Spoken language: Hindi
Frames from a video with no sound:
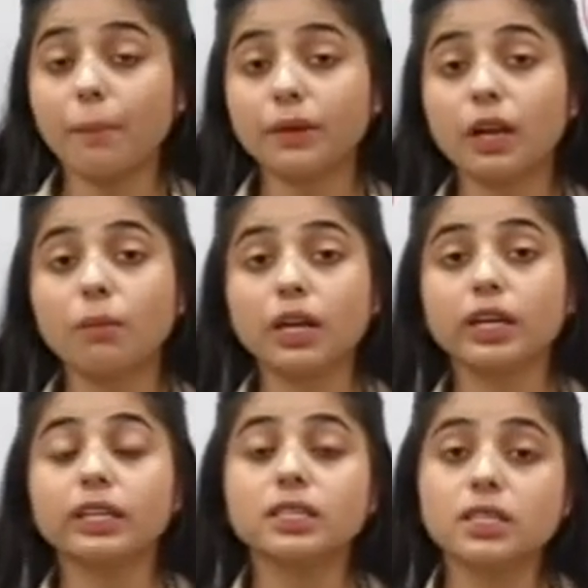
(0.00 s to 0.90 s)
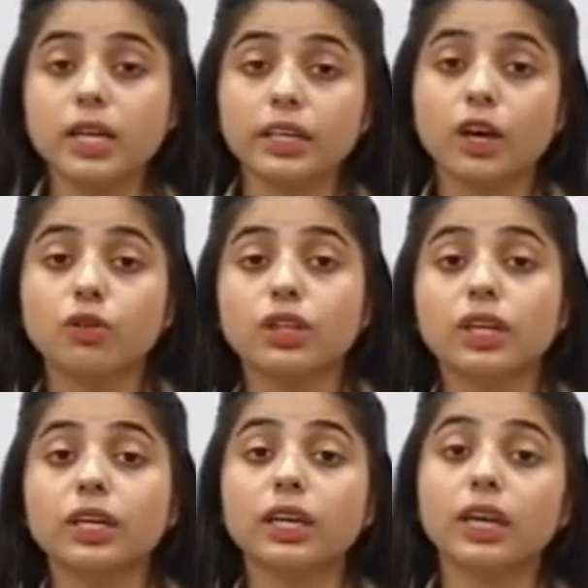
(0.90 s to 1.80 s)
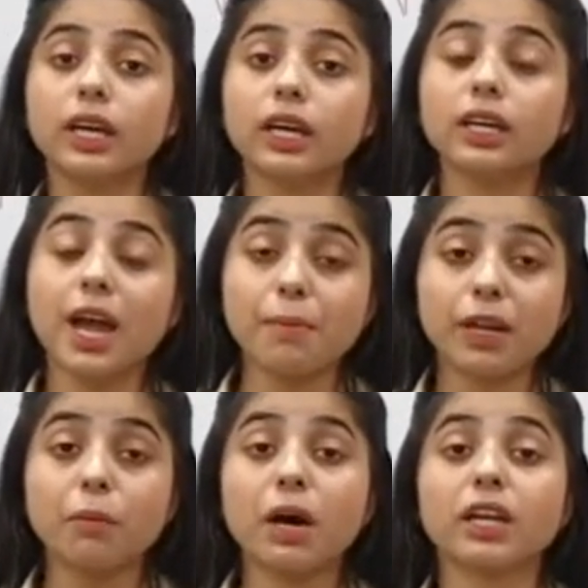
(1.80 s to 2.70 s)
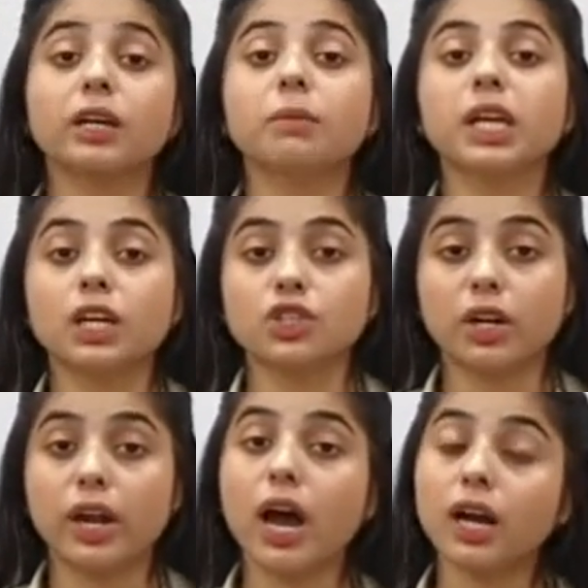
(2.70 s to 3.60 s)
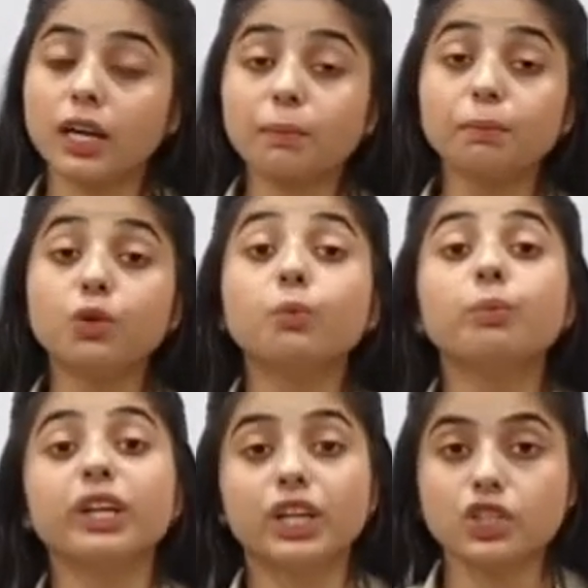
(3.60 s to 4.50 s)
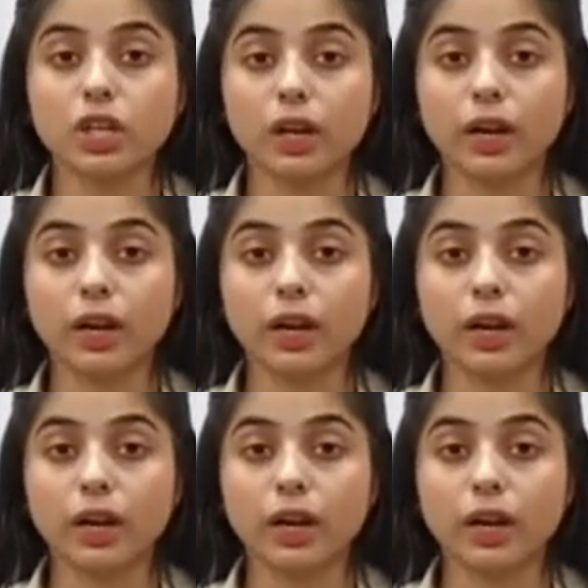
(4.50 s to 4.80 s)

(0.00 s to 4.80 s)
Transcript: कैपिटल मार्केट की स्टेट क्या होती है कि कैपिटल मार्केट में क्या चल रहा है अगर बूम पीरियड चल